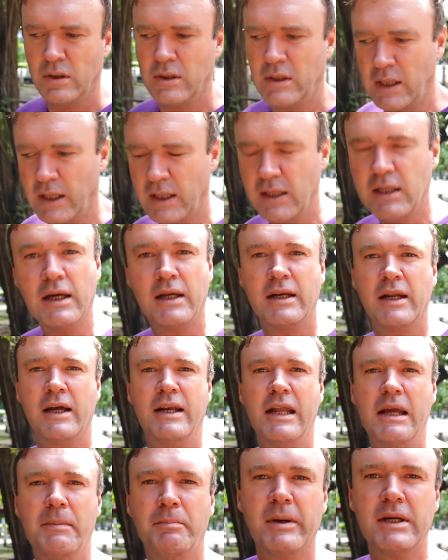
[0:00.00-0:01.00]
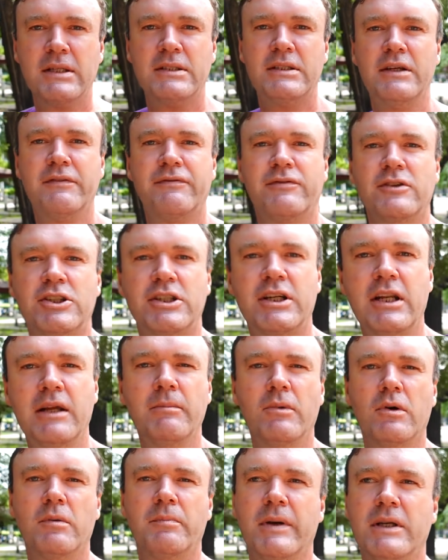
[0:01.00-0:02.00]
ja, in einer depressiven
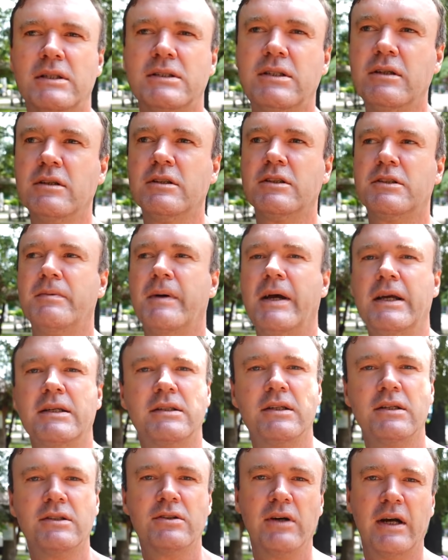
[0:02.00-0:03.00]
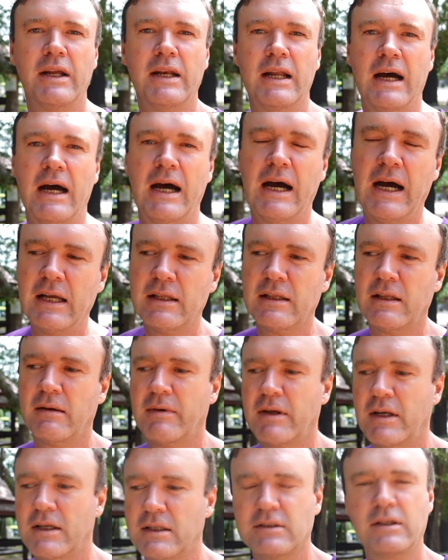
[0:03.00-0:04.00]
Stimmung beziehungsweise so einer Art,
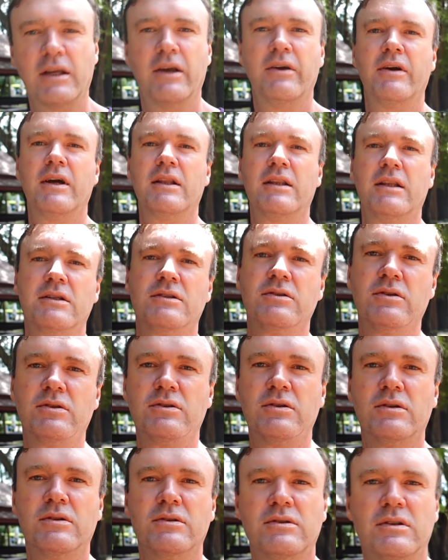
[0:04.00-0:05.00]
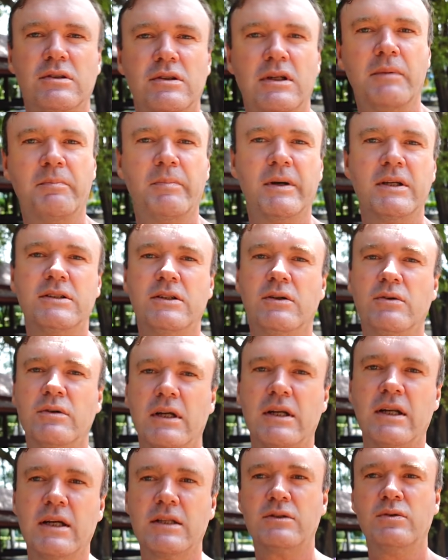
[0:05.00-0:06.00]
aber das gehört ja so zu, zu
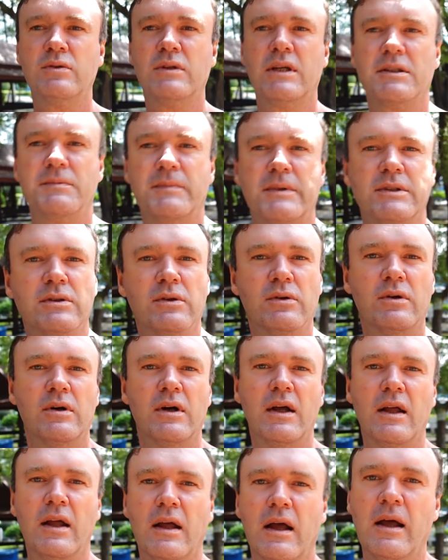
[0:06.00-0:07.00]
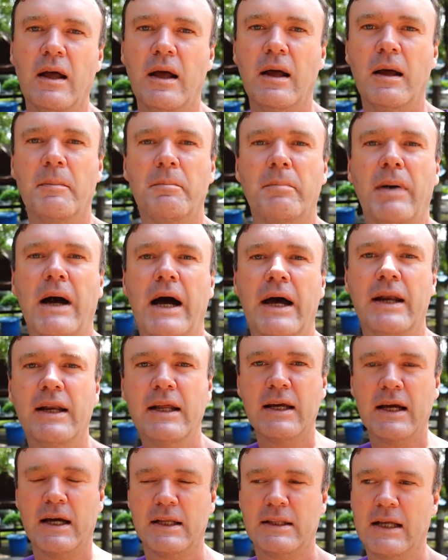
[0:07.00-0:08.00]
Depressionen dazu, dass man so
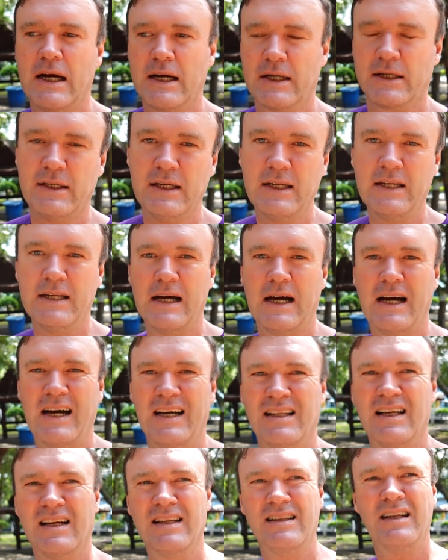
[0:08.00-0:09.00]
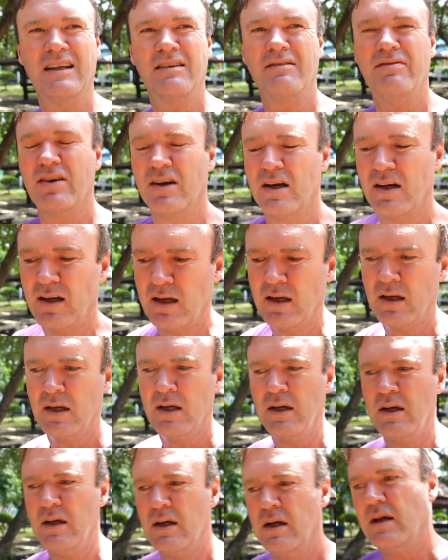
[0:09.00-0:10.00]
Panikattacken in der Art hat. Nicht,
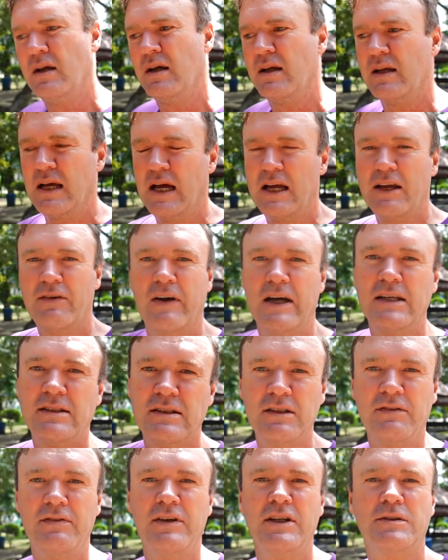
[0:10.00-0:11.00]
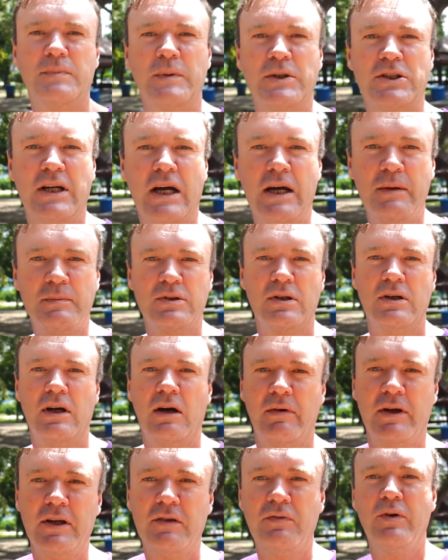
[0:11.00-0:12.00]
ja, ich weiß nicht, wie ich es beschreiben soll,
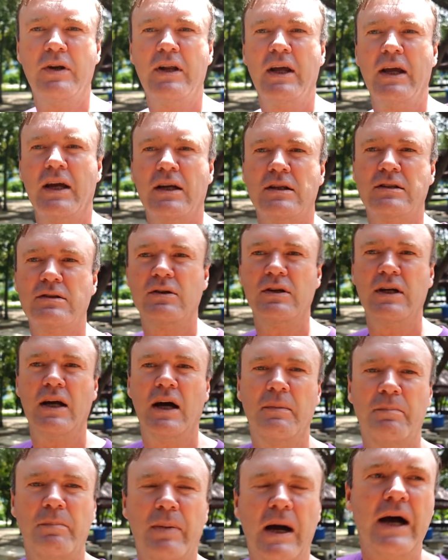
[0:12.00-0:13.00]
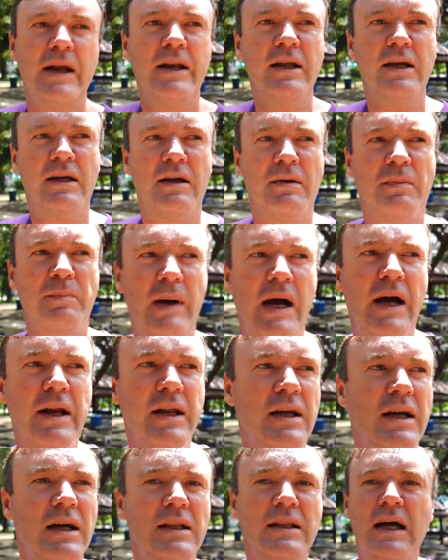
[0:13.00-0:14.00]
aber ich würde echt so, ja, Panik.
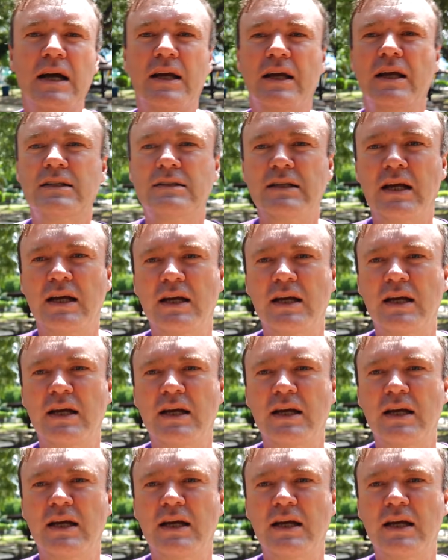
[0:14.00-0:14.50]
Panikattacke ist